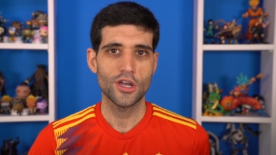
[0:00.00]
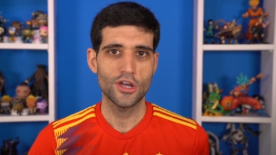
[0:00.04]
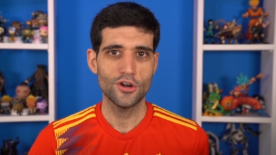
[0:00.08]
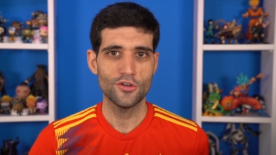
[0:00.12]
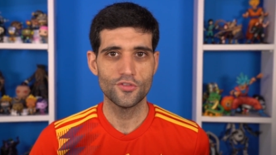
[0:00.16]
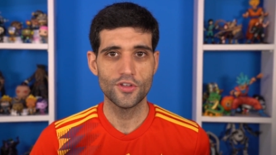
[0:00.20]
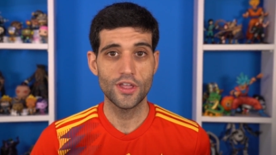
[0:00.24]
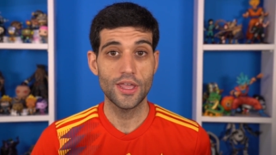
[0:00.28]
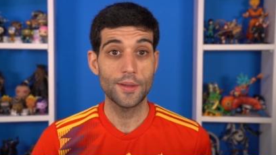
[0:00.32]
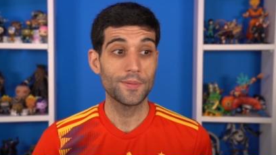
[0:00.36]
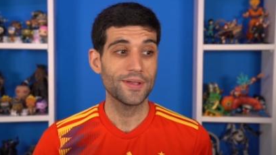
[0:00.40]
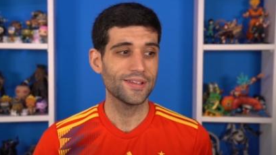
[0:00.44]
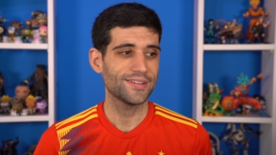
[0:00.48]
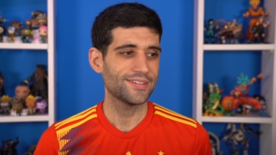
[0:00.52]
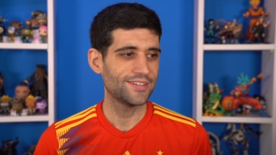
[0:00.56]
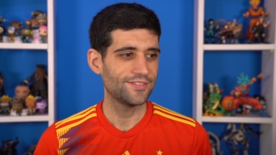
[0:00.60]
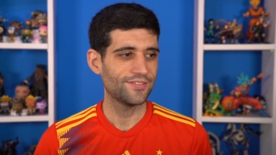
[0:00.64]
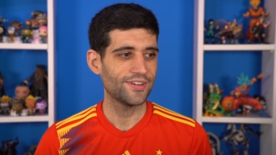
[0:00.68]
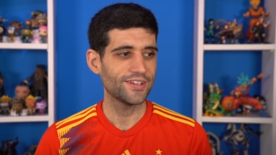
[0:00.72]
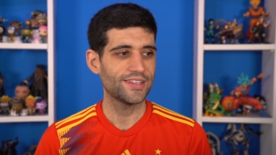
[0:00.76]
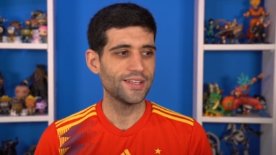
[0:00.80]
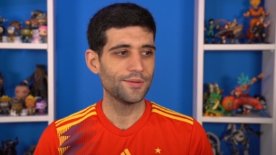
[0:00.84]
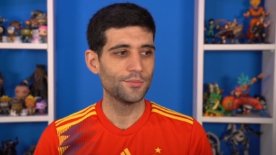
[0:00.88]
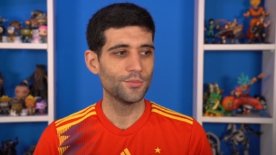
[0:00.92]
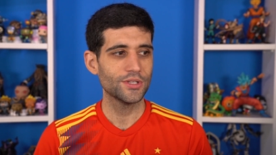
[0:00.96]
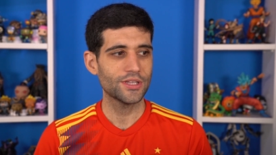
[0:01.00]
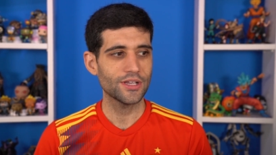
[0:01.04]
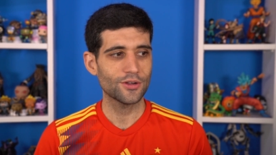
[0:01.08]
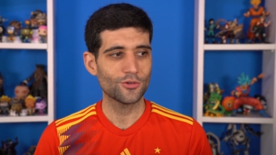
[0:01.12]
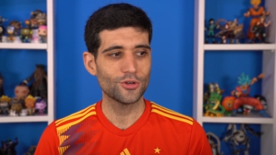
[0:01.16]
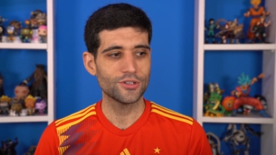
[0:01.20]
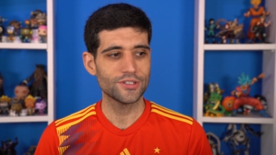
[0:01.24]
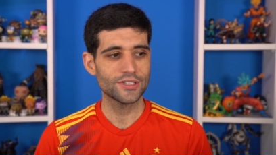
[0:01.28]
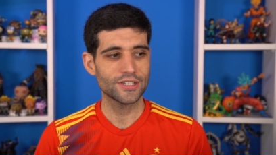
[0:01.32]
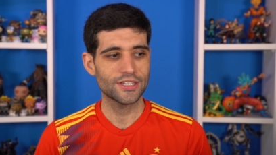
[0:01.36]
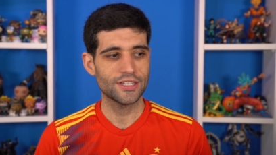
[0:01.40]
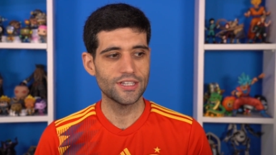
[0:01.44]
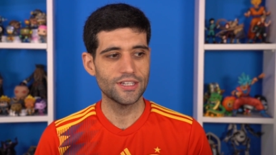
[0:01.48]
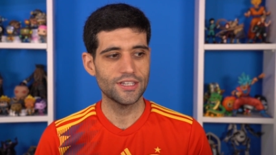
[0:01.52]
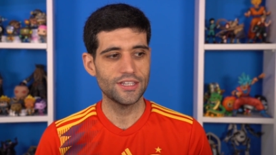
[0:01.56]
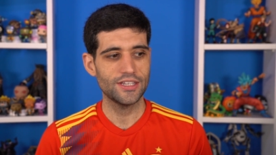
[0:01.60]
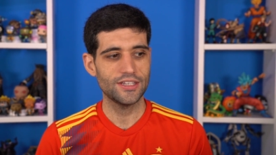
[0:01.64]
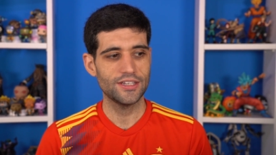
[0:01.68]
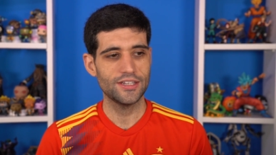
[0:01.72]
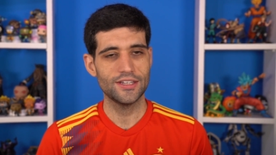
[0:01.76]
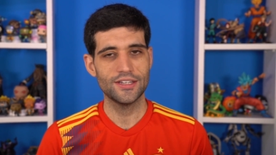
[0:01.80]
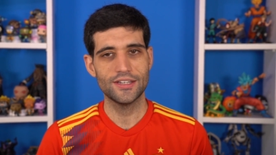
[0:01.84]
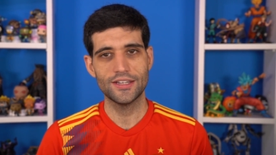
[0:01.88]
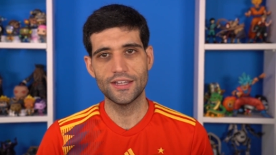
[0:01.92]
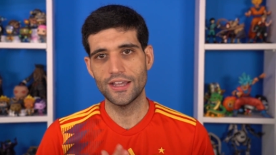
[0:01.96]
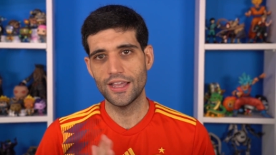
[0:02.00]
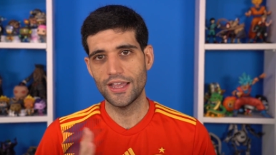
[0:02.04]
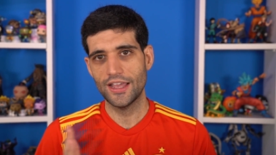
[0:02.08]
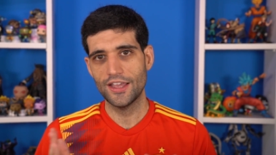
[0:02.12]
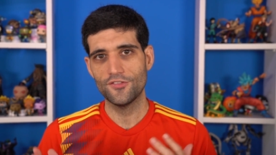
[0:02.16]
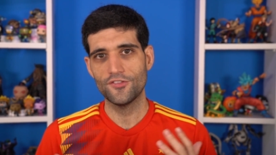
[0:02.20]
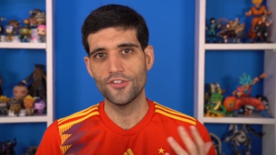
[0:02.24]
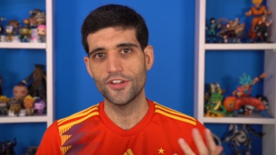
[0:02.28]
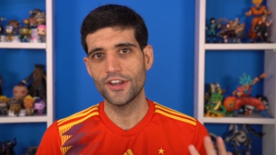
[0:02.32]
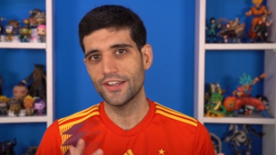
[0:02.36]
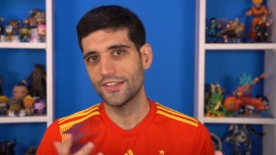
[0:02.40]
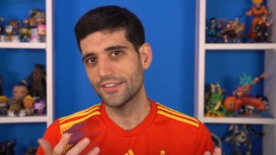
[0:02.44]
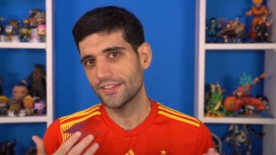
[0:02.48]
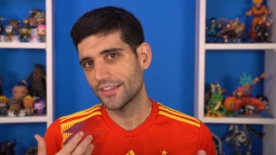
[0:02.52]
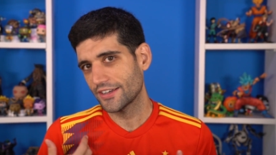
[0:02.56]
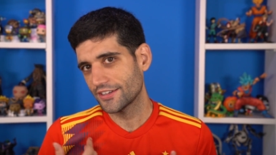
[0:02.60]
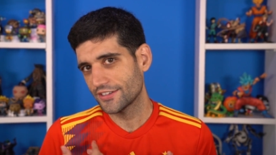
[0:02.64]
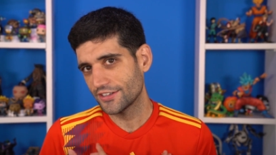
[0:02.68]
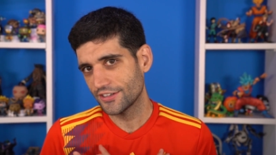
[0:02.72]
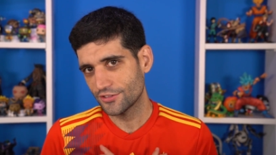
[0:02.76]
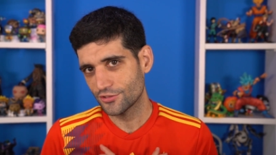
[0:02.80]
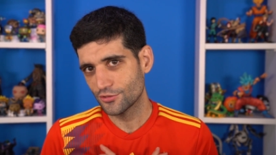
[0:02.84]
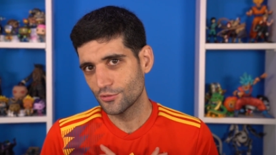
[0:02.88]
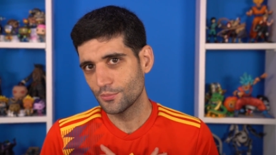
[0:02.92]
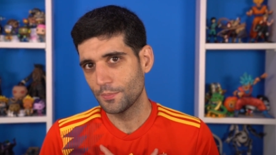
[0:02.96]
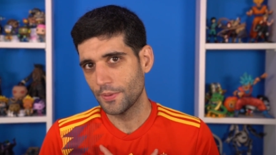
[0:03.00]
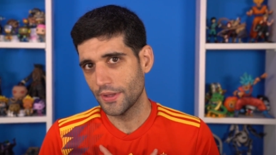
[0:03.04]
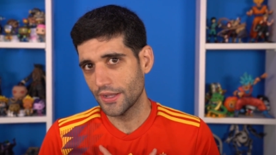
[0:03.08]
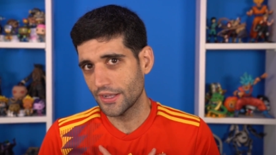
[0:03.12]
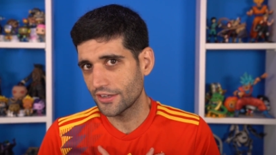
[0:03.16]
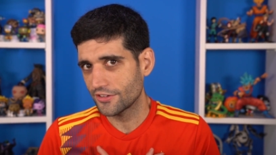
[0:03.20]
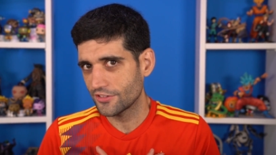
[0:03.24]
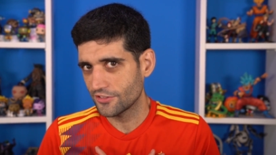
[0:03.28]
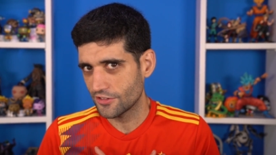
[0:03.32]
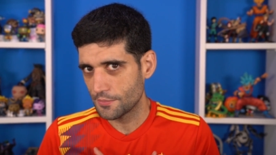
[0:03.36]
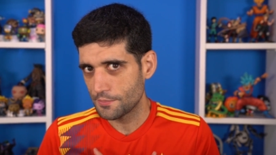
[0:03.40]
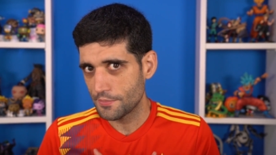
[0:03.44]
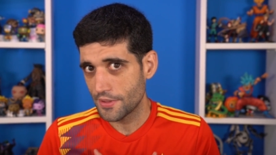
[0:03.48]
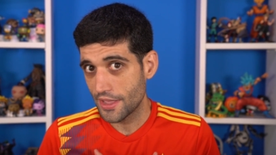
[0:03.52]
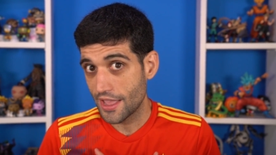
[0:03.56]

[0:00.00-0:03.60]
Eu quero ver, é porque assim, vai ter muita coisa aqui que é referência que a gente não pega, que a gente é